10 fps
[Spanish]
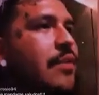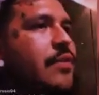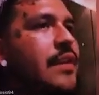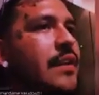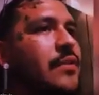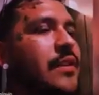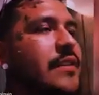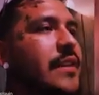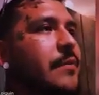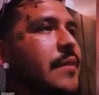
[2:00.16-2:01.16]
trabajo llegar a
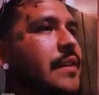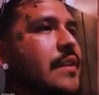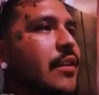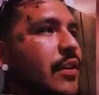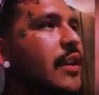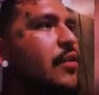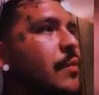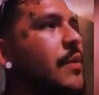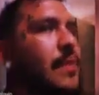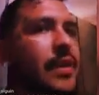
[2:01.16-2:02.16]
donde están, ¿me entiendes? Y ahora que
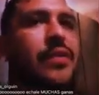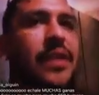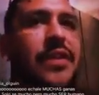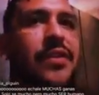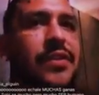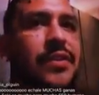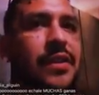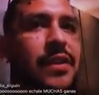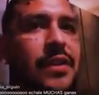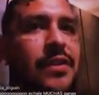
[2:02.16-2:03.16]
conviví con ellos,
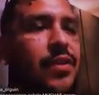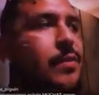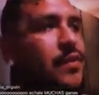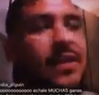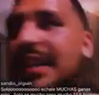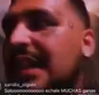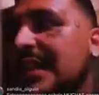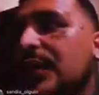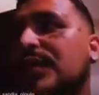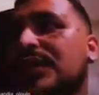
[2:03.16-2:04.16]
son personas que
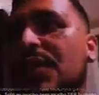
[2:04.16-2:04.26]
les ha